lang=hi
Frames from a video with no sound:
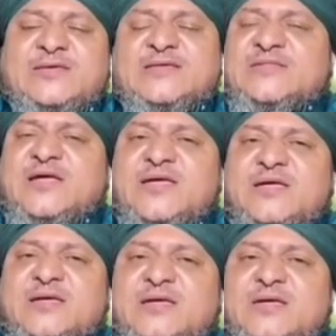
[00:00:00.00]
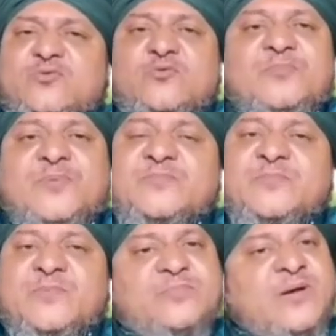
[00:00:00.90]
यकसा हैं तो उन पर
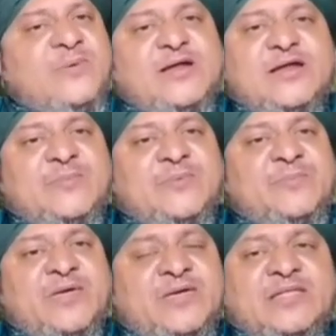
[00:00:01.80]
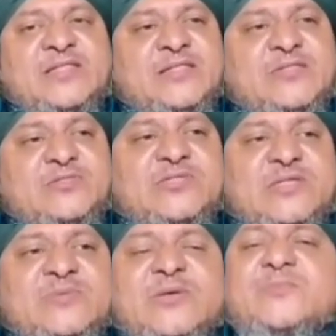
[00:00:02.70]
अमल करना भी यकीनन
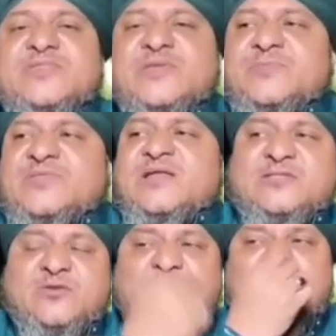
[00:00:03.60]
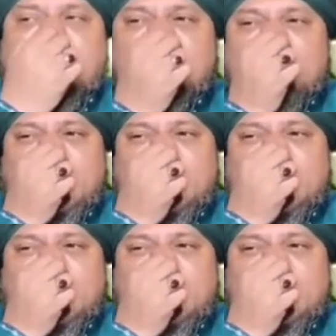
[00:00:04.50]
सुन्नत में मिसाल के तौर पर